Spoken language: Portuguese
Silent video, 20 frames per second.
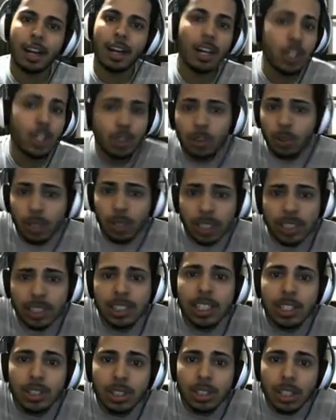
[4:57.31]
Antes não
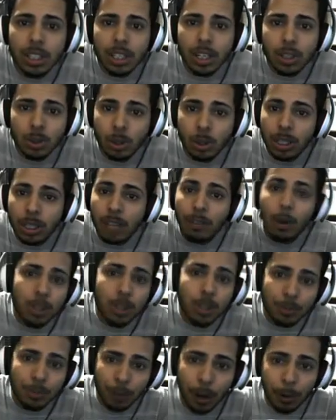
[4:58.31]
acontecia isso. Só dava
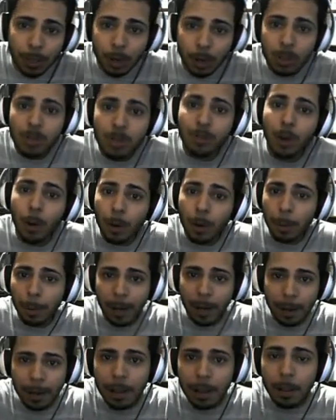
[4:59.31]
E Outfall é
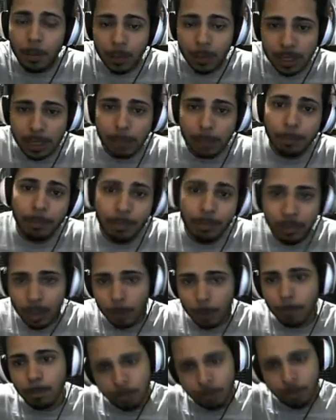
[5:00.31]
para você
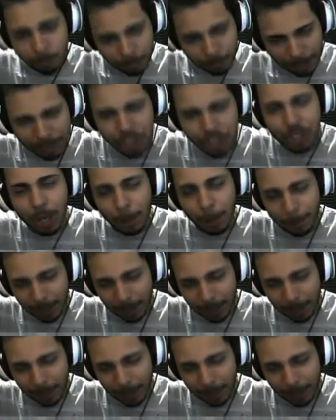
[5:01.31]
Match, né?